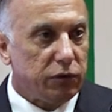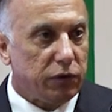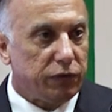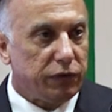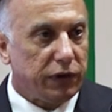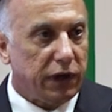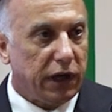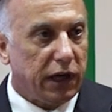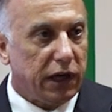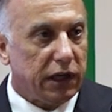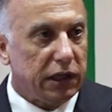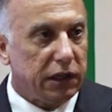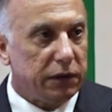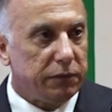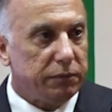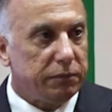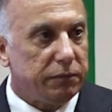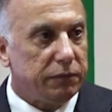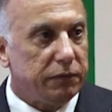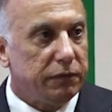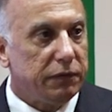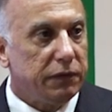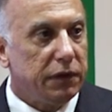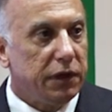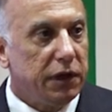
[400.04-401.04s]
وفي العالم
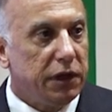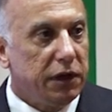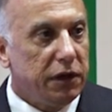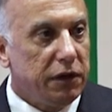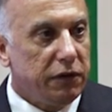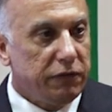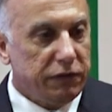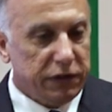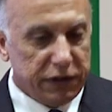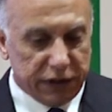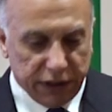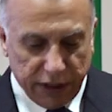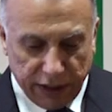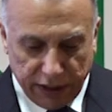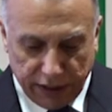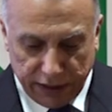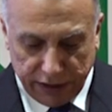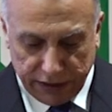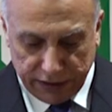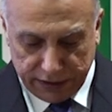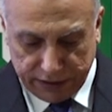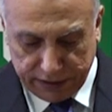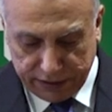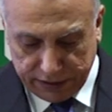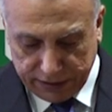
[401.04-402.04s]
في
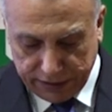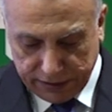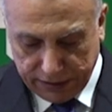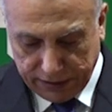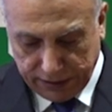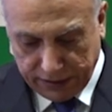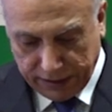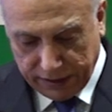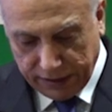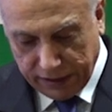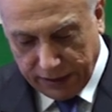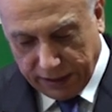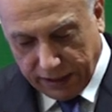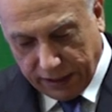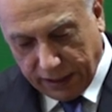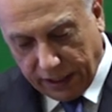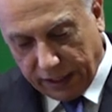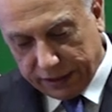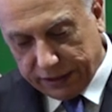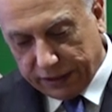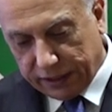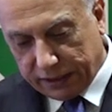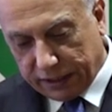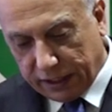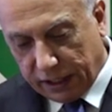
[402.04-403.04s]
نهاية
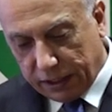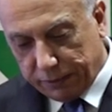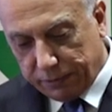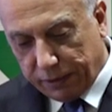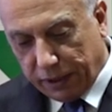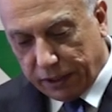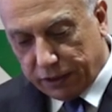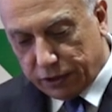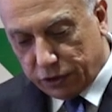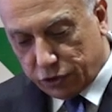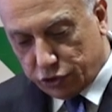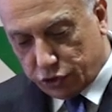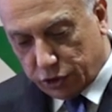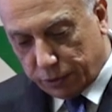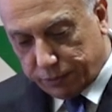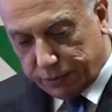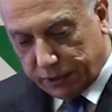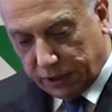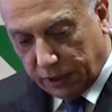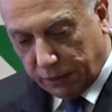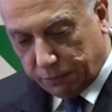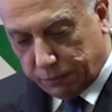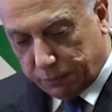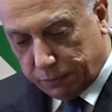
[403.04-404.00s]
هذه الكلمة هني الجميع